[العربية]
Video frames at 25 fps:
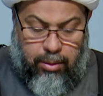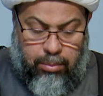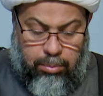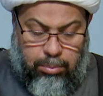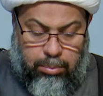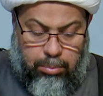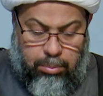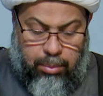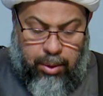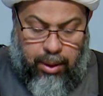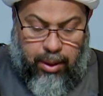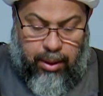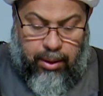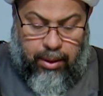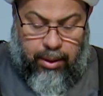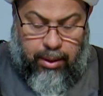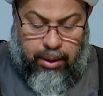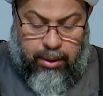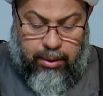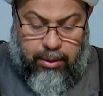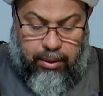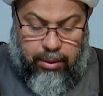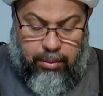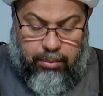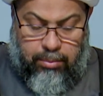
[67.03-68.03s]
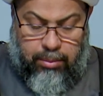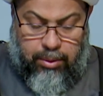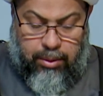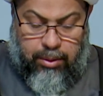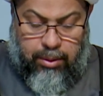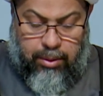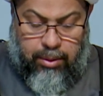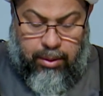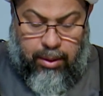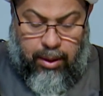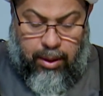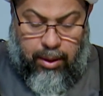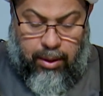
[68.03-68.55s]
مع عدم
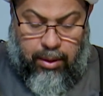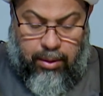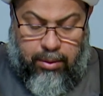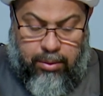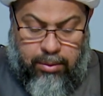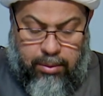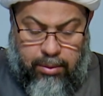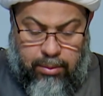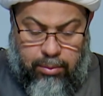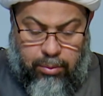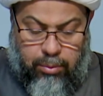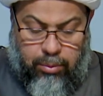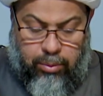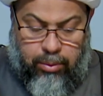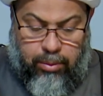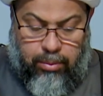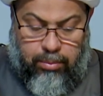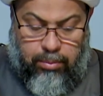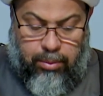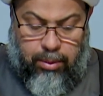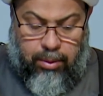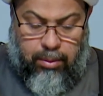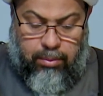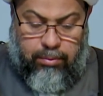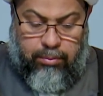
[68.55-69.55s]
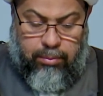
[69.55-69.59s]
تعاصرهما